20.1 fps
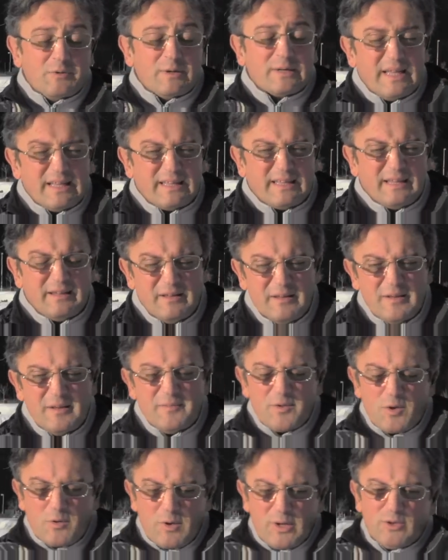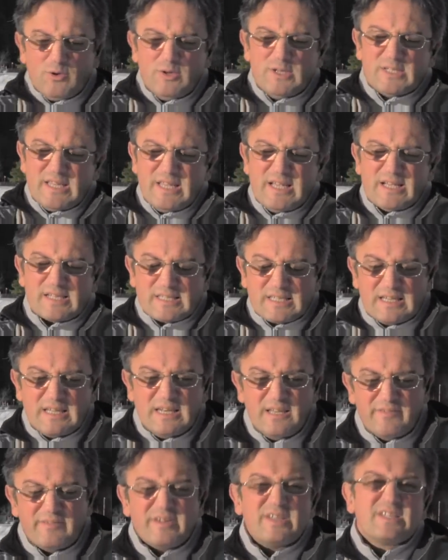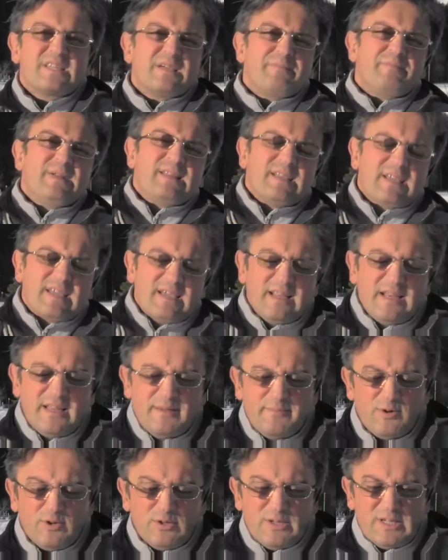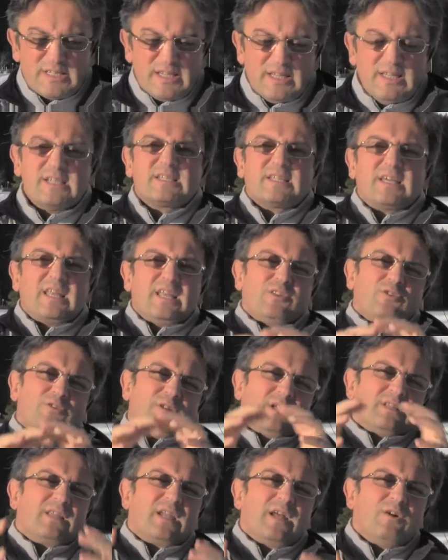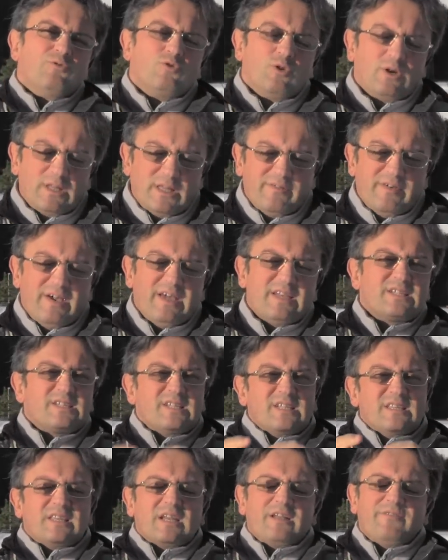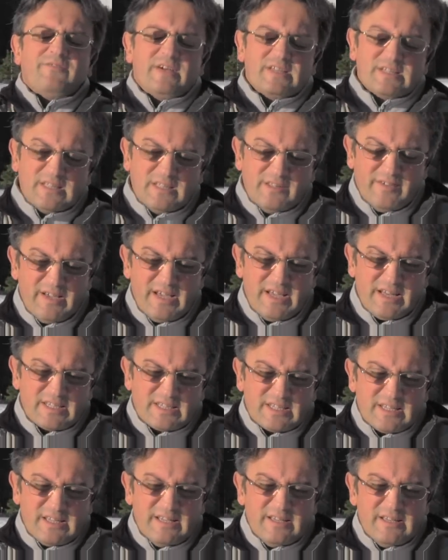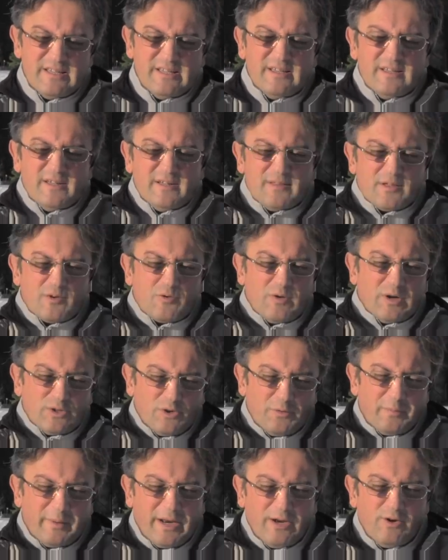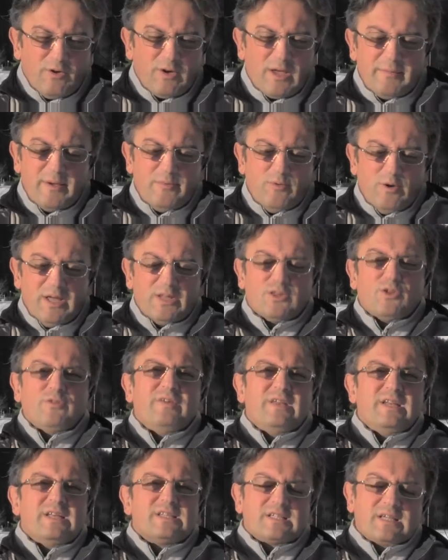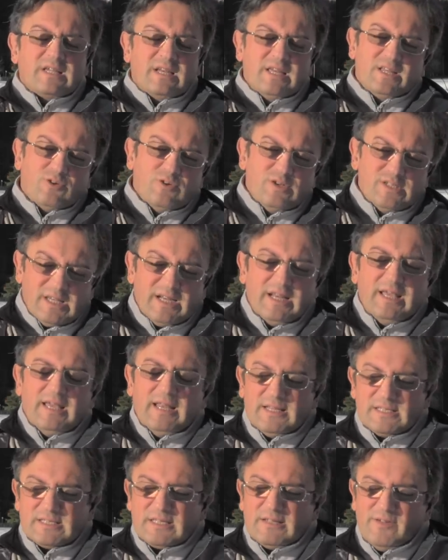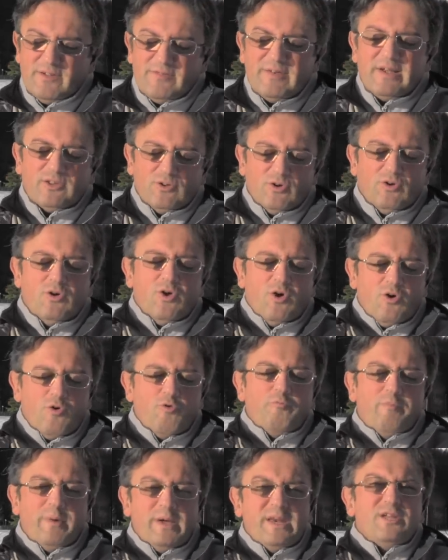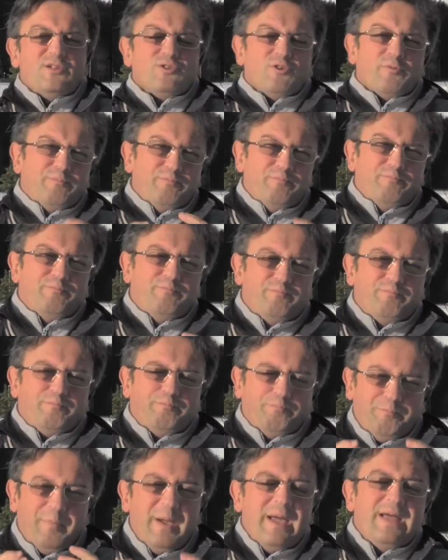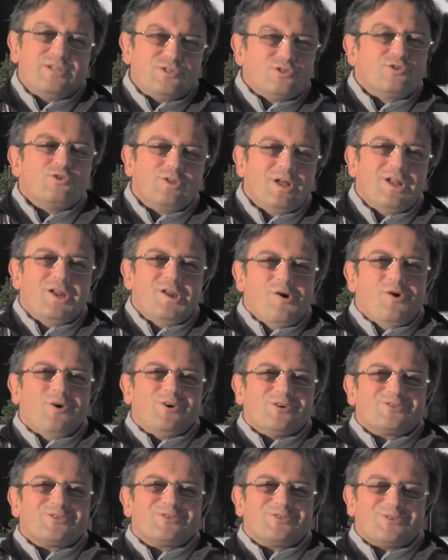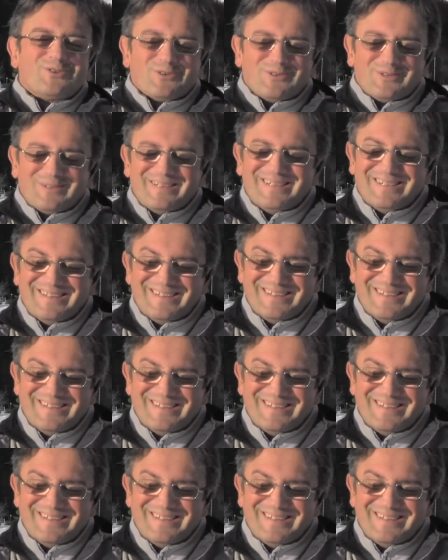Guardate, quando Isaia scrive, sapete che il libro di Isaia è scritto da tre autori diversi in tre fasi diverse, quando il brano che abbiamo letto viene scritto, Israele sta vivendo un periodo peggio del nostro,